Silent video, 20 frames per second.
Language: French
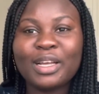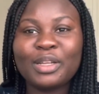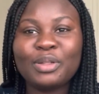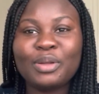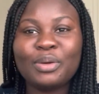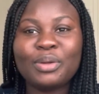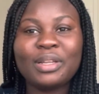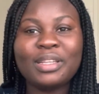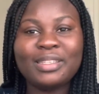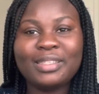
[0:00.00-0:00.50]

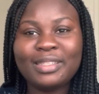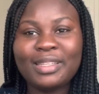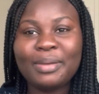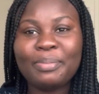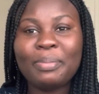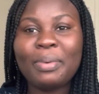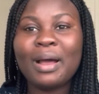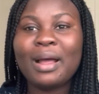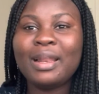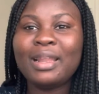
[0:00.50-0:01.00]
Donc, n'hésitez
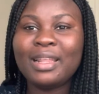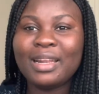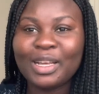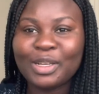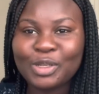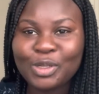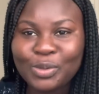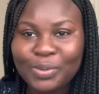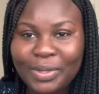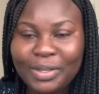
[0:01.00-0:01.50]
pas à aller la
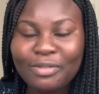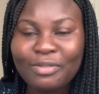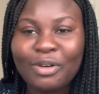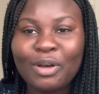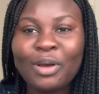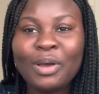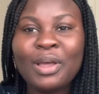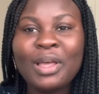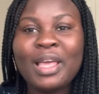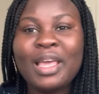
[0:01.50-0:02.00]

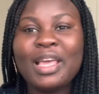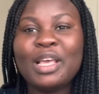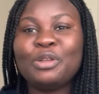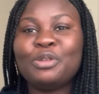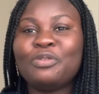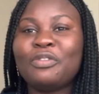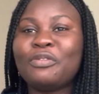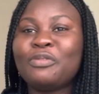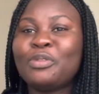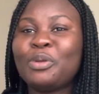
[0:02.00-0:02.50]
suivre. Et je
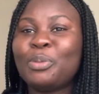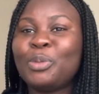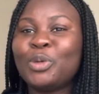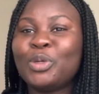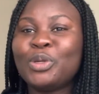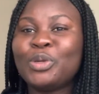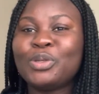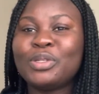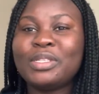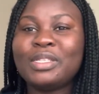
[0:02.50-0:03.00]
vais vous
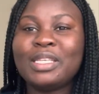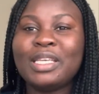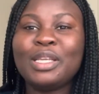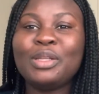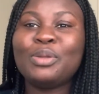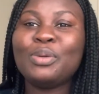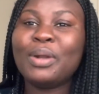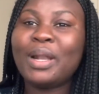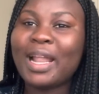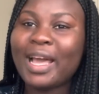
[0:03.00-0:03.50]
demander aussi
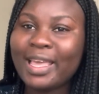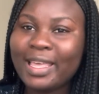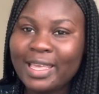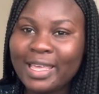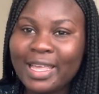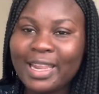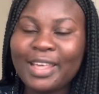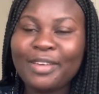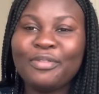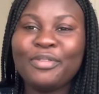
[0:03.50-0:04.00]
de
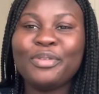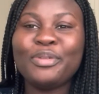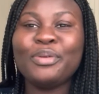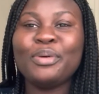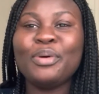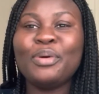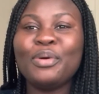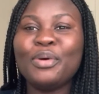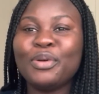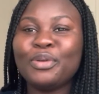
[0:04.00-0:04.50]
liker les
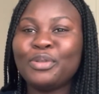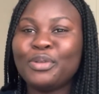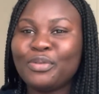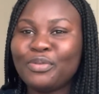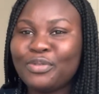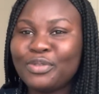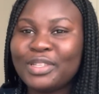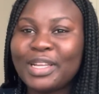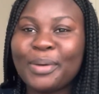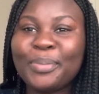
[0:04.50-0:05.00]
vidéos, de
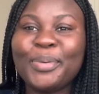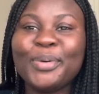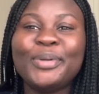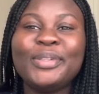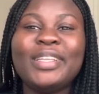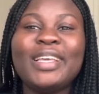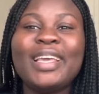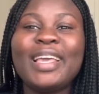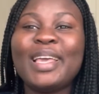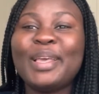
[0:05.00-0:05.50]
vous
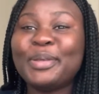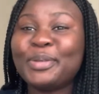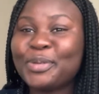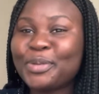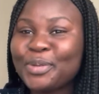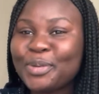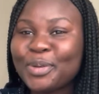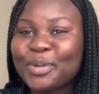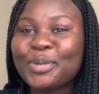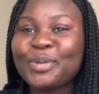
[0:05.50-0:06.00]
abonner et
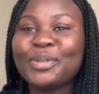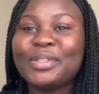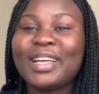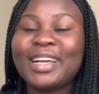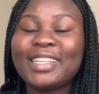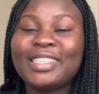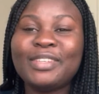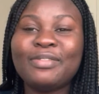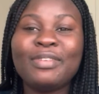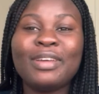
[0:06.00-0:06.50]
surtout
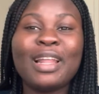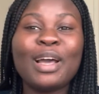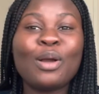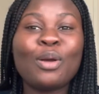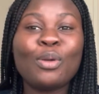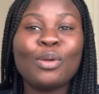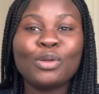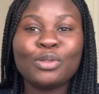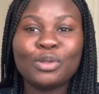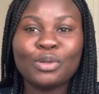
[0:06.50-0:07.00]
d'activer la
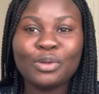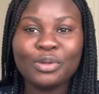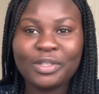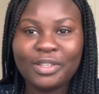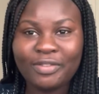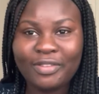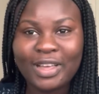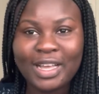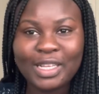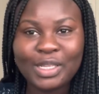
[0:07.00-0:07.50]
cloche de
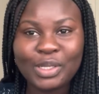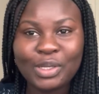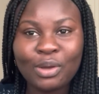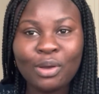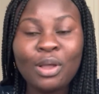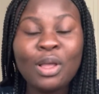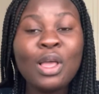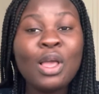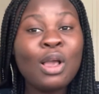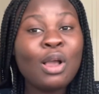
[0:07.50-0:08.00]
notification.
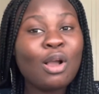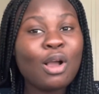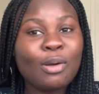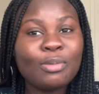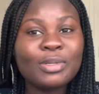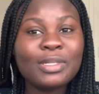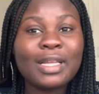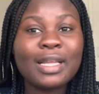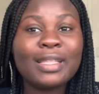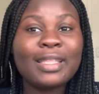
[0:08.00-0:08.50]
Comme
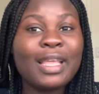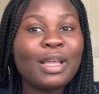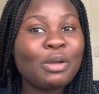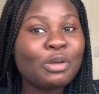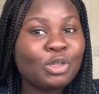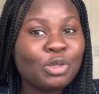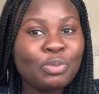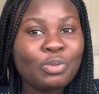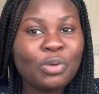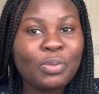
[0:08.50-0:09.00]
ça, dès que
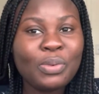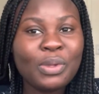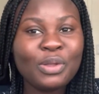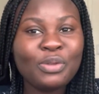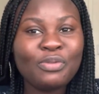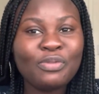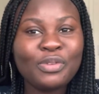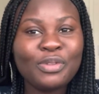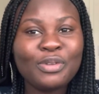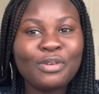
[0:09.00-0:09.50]
je publie une
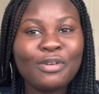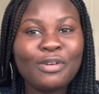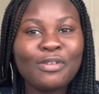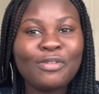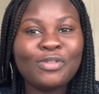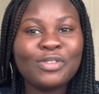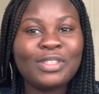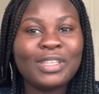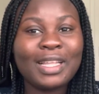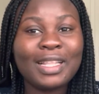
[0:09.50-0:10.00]
vidéo,
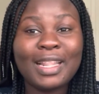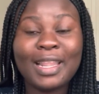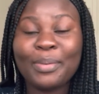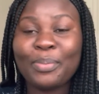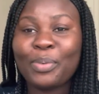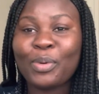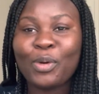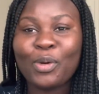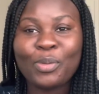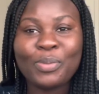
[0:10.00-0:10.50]
vous êtes les
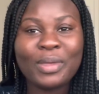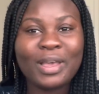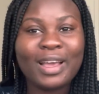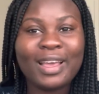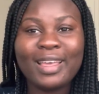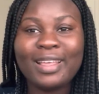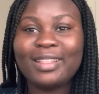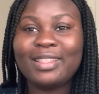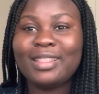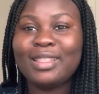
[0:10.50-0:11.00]
premiers à
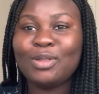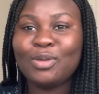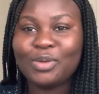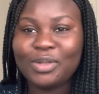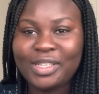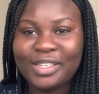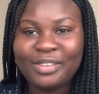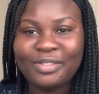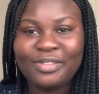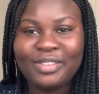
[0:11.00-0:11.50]
être
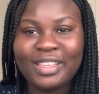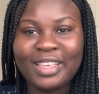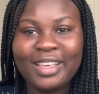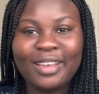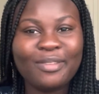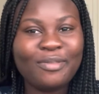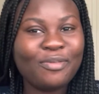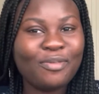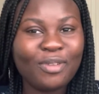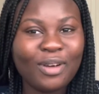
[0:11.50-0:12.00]
notifiés.
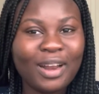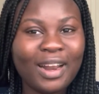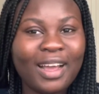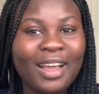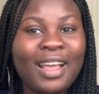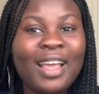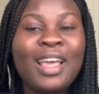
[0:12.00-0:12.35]
Voilà.